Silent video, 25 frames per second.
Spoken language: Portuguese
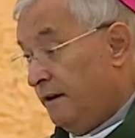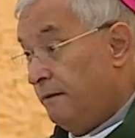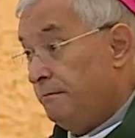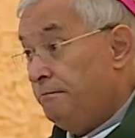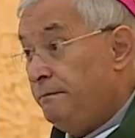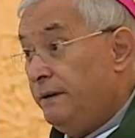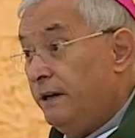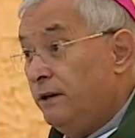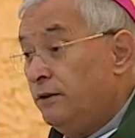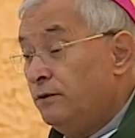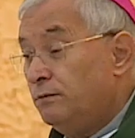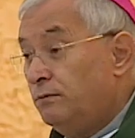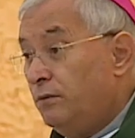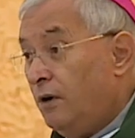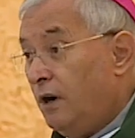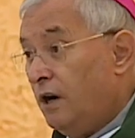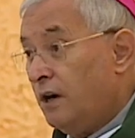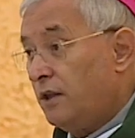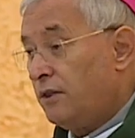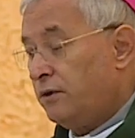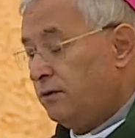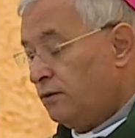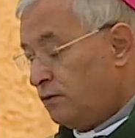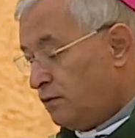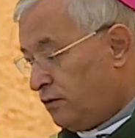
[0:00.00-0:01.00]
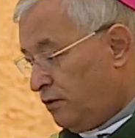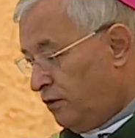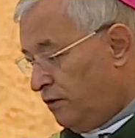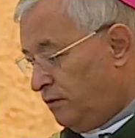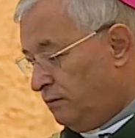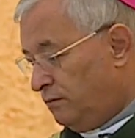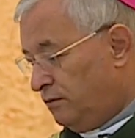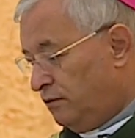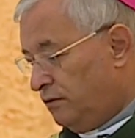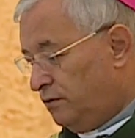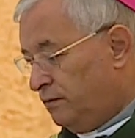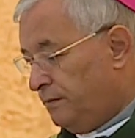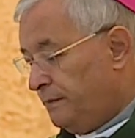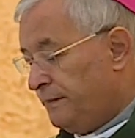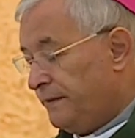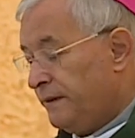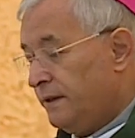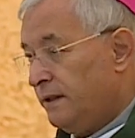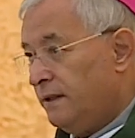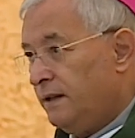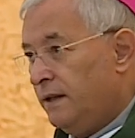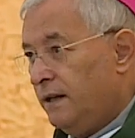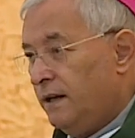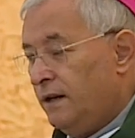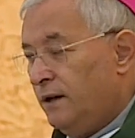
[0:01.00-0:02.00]
pelo modo como
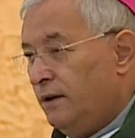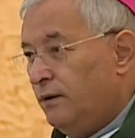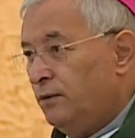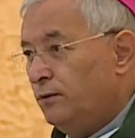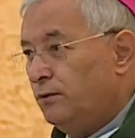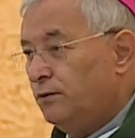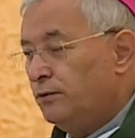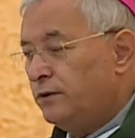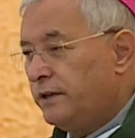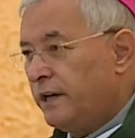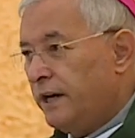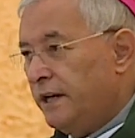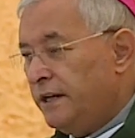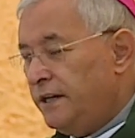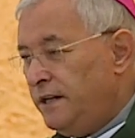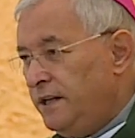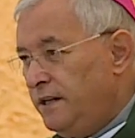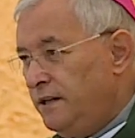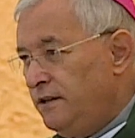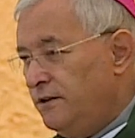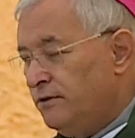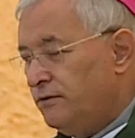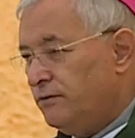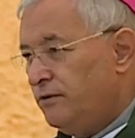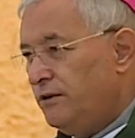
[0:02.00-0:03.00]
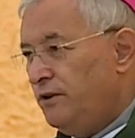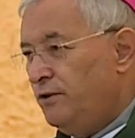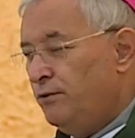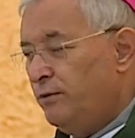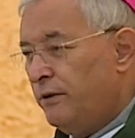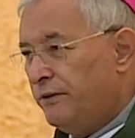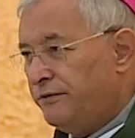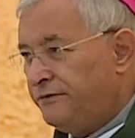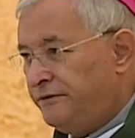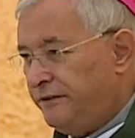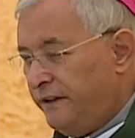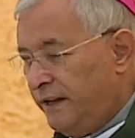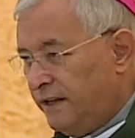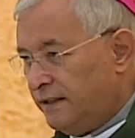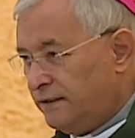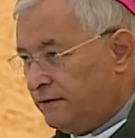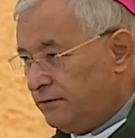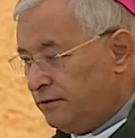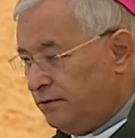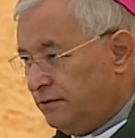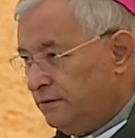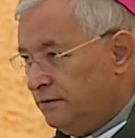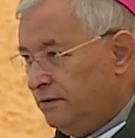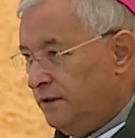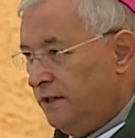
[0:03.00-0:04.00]
o carinho e o
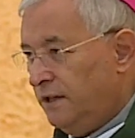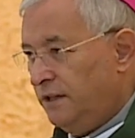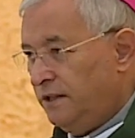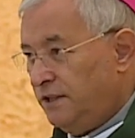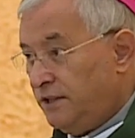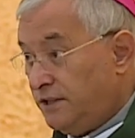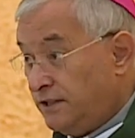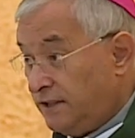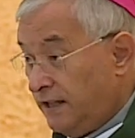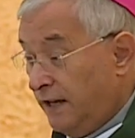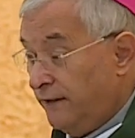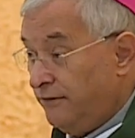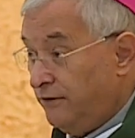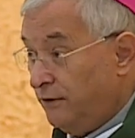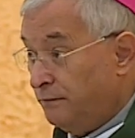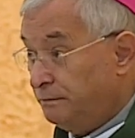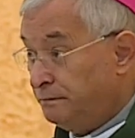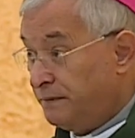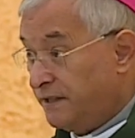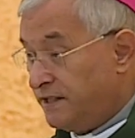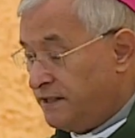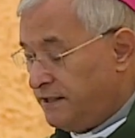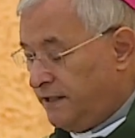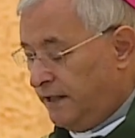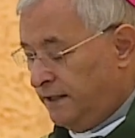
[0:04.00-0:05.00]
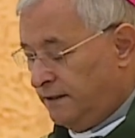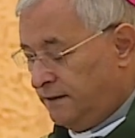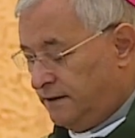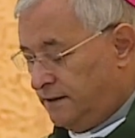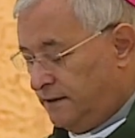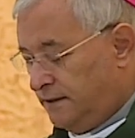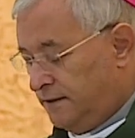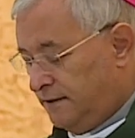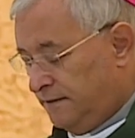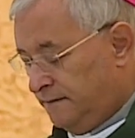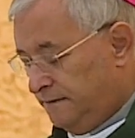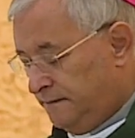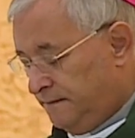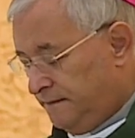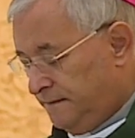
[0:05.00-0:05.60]
afeto estavam presentes.